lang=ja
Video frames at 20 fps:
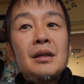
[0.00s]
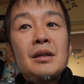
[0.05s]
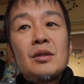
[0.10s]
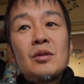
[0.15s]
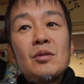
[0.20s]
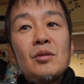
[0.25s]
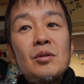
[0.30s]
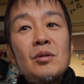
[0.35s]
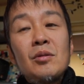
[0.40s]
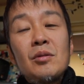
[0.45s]

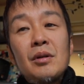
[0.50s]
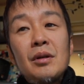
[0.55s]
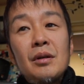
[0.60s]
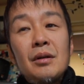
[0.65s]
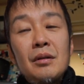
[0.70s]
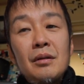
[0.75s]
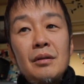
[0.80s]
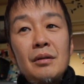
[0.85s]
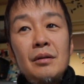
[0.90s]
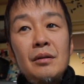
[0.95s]
その人
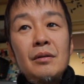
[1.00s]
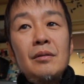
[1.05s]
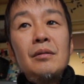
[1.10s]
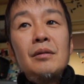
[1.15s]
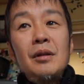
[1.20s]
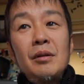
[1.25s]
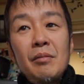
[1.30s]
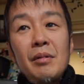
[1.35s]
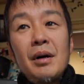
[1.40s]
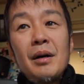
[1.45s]
が言う
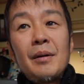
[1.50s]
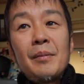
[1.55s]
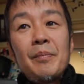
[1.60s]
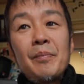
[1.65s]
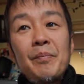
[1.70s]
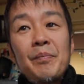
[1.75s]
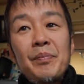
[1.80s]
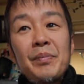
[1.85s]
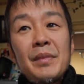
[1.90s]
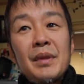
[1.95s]
には
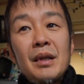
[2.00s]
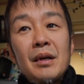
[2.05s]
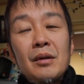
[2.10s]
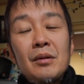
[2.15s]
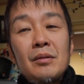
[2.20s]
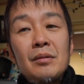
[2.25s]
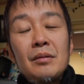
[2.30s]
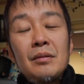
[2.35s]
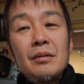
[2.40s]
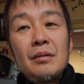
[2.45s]
あ
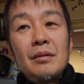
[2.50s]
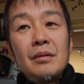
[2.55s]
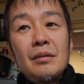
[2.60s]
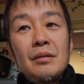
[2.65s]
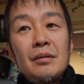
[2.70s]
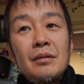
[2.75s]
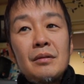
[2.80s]
の